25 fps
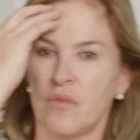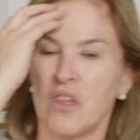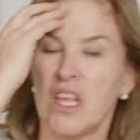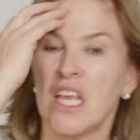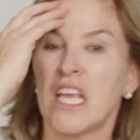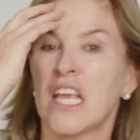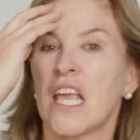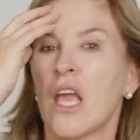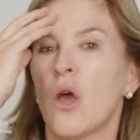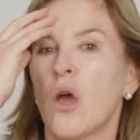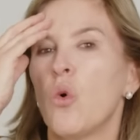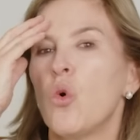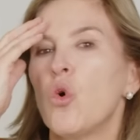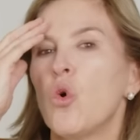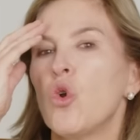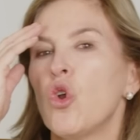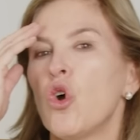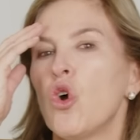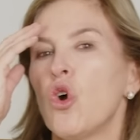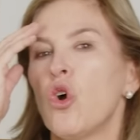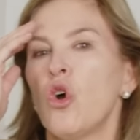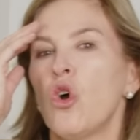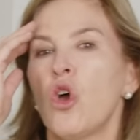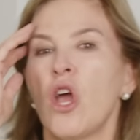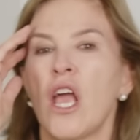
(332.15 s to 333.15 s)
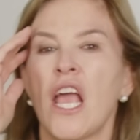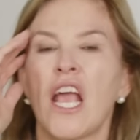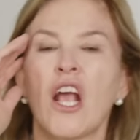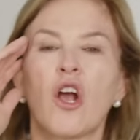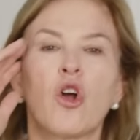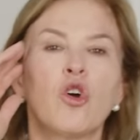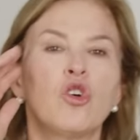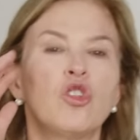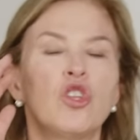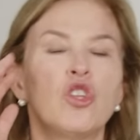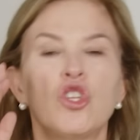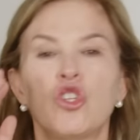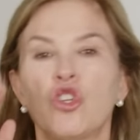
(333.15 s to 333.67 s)
y que uno en
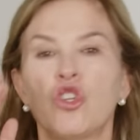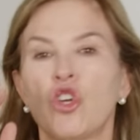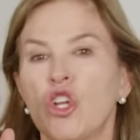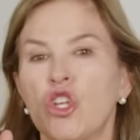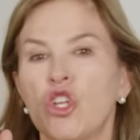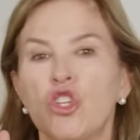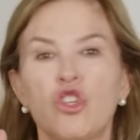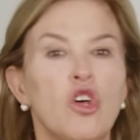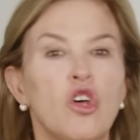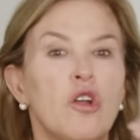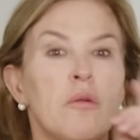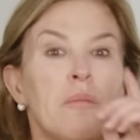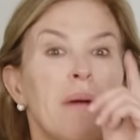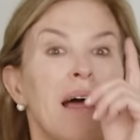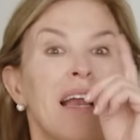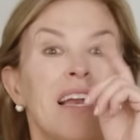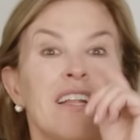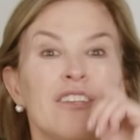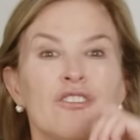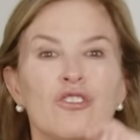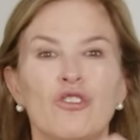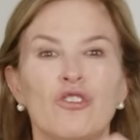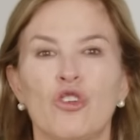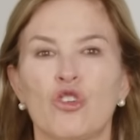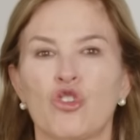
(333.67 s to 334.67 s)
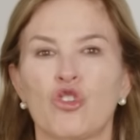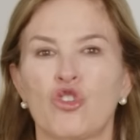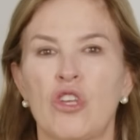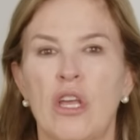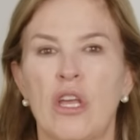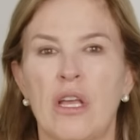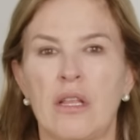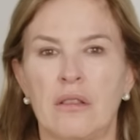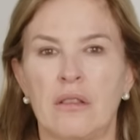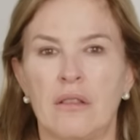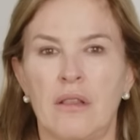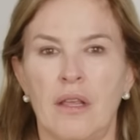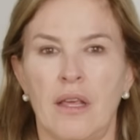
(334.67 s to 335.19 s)
condiciones normales no
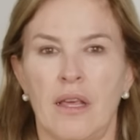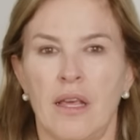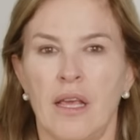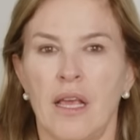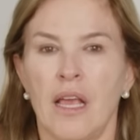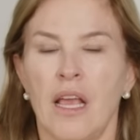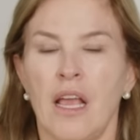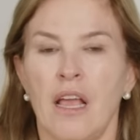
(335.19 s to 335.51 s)
siente.